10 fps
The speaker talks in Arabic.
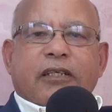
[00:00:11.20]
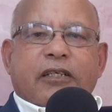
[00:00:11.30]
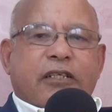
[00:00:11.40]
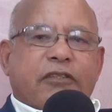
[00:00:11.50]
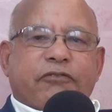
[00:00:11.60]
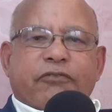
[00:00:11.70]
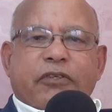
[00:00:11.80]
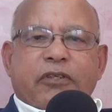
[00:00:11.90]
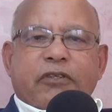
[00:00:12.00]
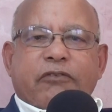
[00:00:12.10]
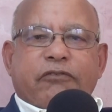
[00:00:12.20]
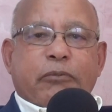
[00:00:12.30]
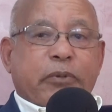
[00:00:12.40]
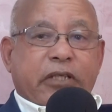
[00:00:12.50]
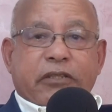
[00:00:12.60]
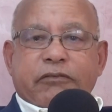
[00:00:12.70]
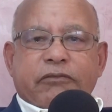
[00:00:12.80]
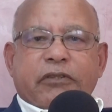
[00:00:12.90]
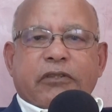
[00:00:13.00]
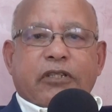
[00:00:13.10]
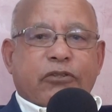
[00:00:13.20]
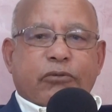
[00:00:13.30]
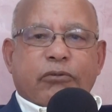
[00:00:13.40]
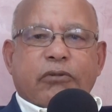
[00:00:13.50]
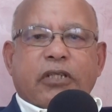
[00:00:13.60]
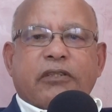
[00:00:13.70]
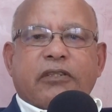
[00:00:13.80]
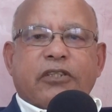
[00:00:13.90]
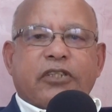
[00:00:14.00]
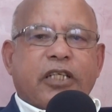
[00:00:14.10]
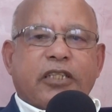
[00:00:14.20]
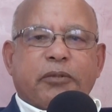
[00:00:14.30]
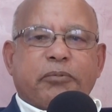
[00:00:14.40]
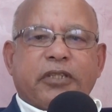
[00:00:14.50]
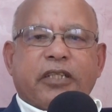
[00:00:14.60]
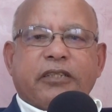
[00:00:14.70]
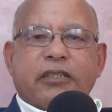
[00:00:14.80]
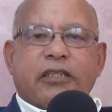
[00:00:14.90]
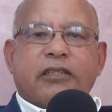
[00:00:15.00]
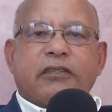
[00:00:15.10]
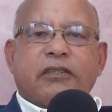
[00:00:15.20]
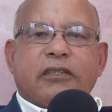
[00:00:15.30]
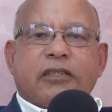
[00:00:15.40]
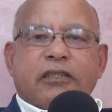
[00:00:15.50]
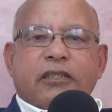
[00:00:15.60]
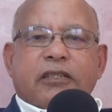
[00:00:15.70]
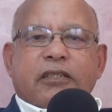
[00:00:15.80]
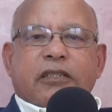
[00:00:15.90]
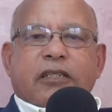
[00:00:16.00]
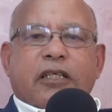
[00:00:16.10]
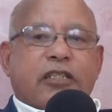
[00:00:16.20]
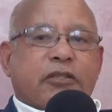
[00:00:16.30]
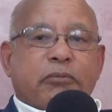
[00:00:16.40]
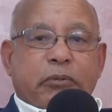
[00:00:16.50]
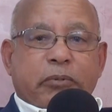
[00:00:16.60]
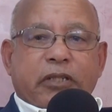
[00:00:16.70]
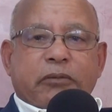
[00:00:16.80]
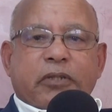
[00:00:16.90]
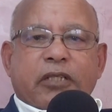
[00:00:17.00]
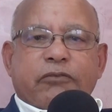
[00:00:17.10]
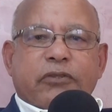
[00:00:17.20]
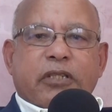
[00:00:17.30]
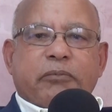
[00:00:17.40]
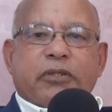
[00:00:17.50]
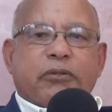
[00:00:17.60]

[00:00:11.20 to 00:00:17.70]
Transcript: قريت في في البلاد في أزقور حتى الشهادة الابتدائية خرجت من البلاد من ألف